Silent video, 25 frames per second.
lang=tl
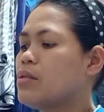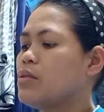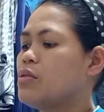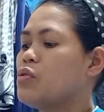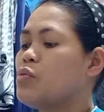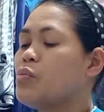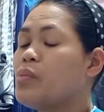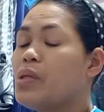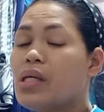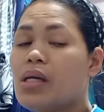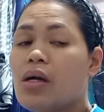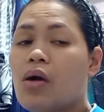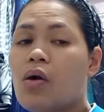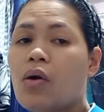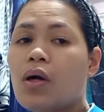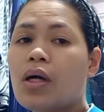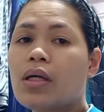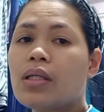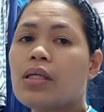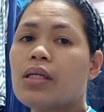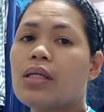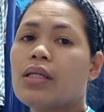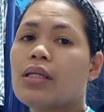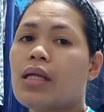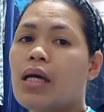Sumigaw
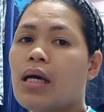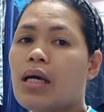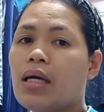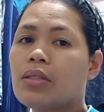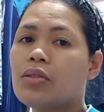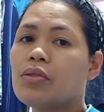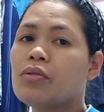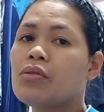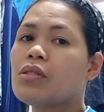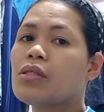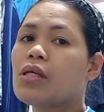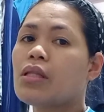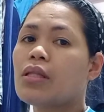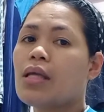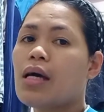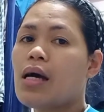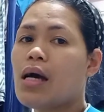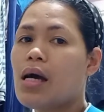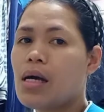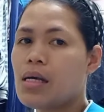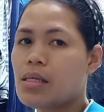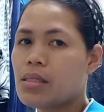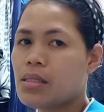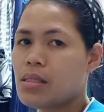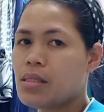kanina dun sa
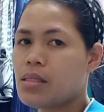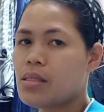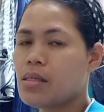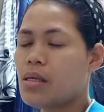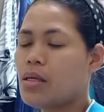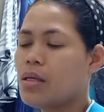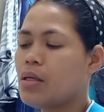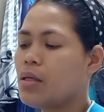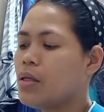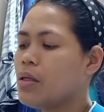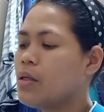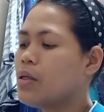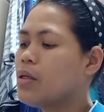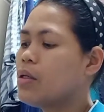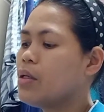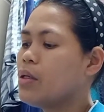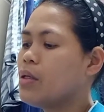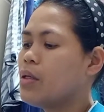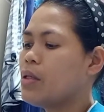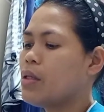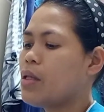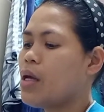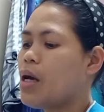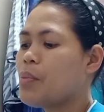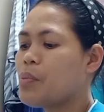taas.
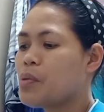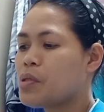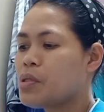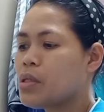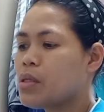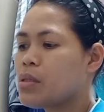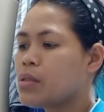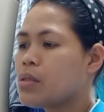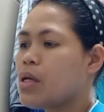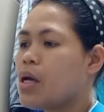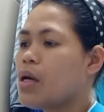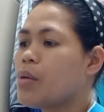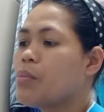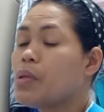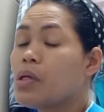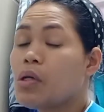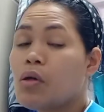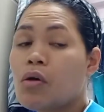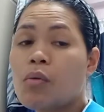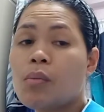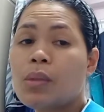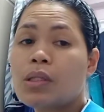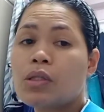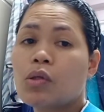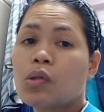Tapos ang sabi
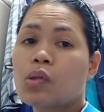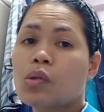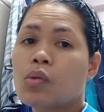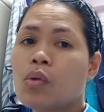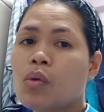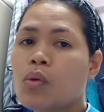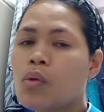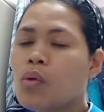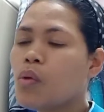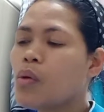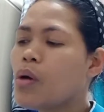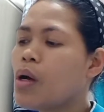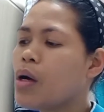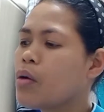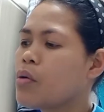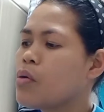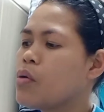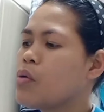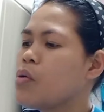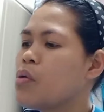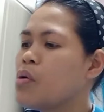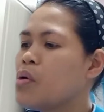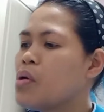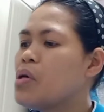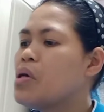ko, matutulog
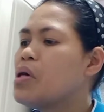ako.